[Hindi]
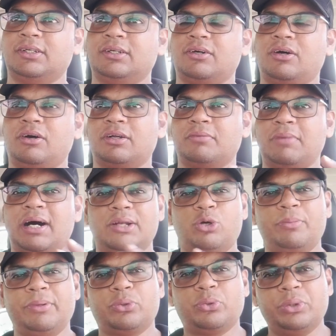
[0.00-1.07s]
और माल
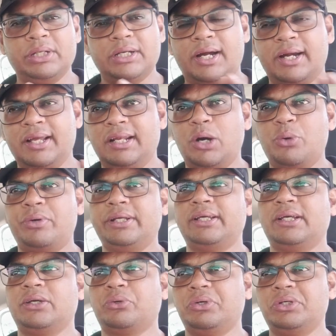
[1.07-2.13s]
रोड पे कोई गाड़ी लाउड नहीं
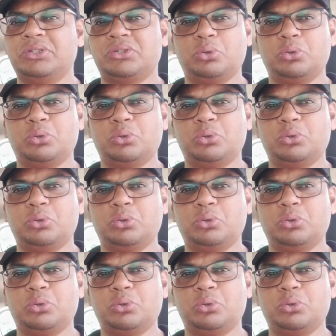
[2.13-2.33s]
है कोई